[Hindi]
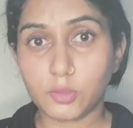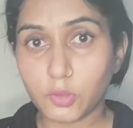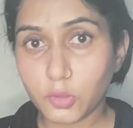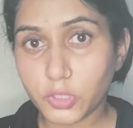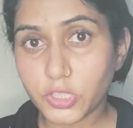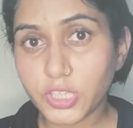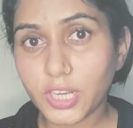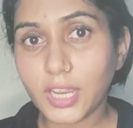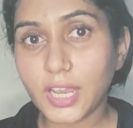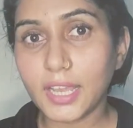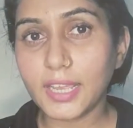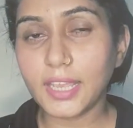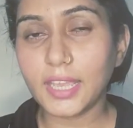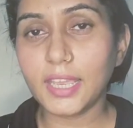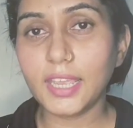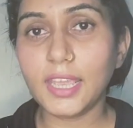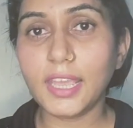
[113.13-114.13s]
खुशी का
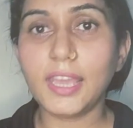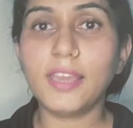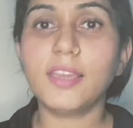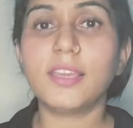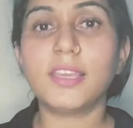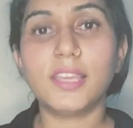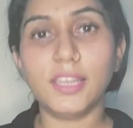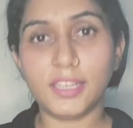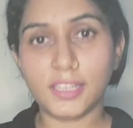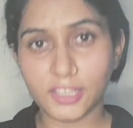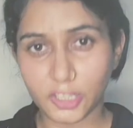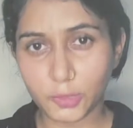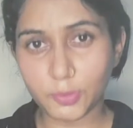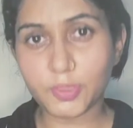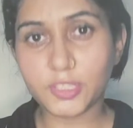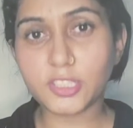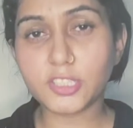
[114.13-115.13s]
यही है कि
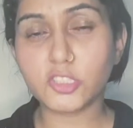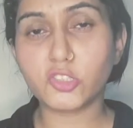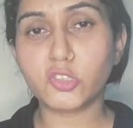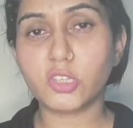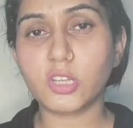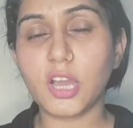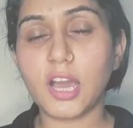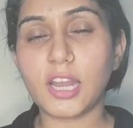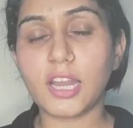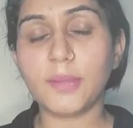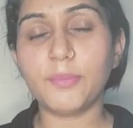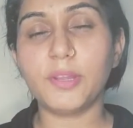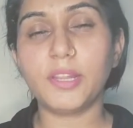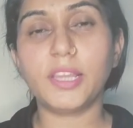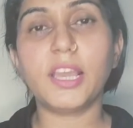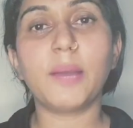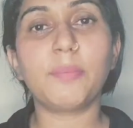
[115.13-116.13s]
ट्रीटमेंट से छुटकारा
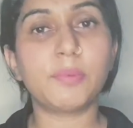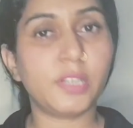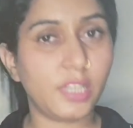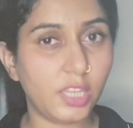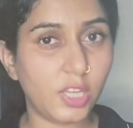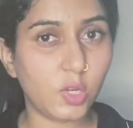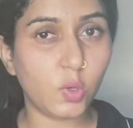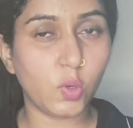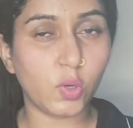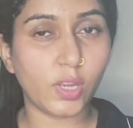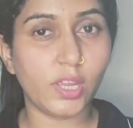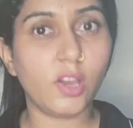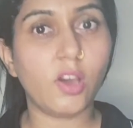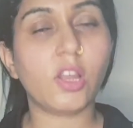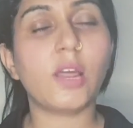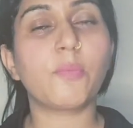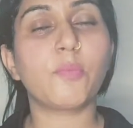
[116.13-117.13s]
मिल गया आप ठीक हो गए
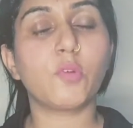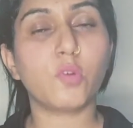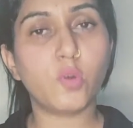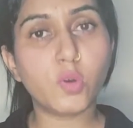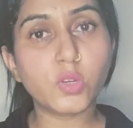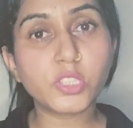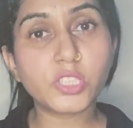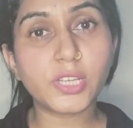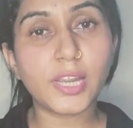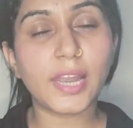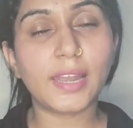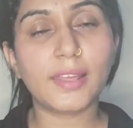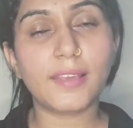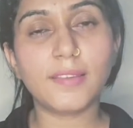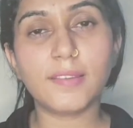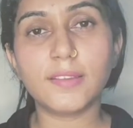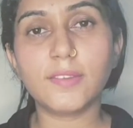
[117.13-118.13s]
और आपको खुश
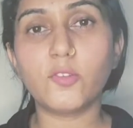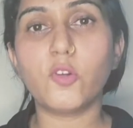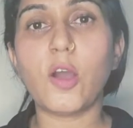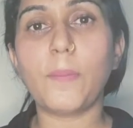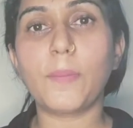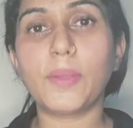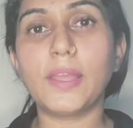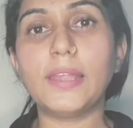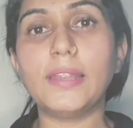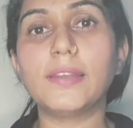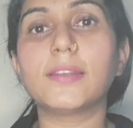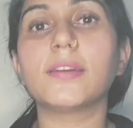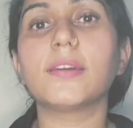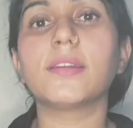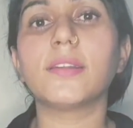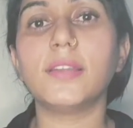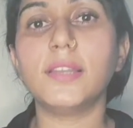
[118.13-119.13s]
रहना वो आपका
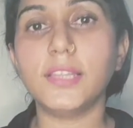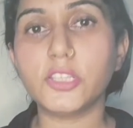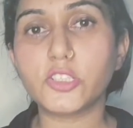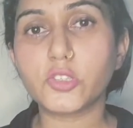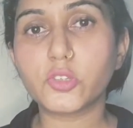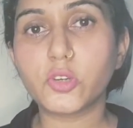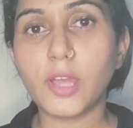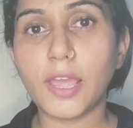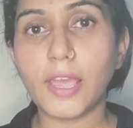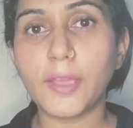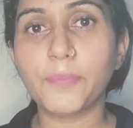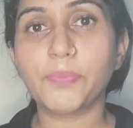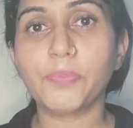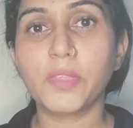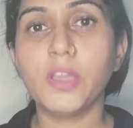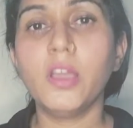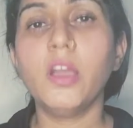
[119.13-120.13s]
इंटरनली जो है
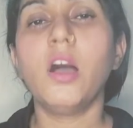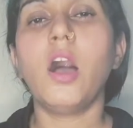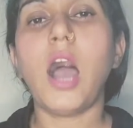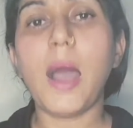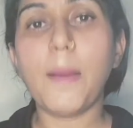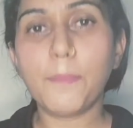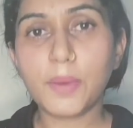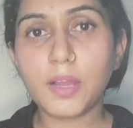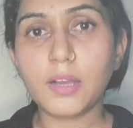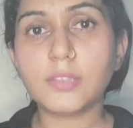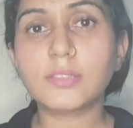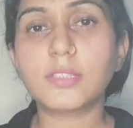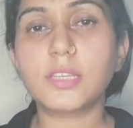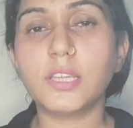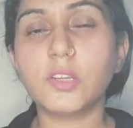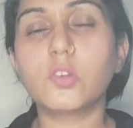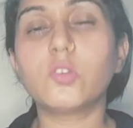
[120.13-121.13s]
आपका
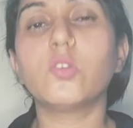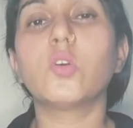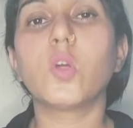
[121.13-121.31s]
स्किन को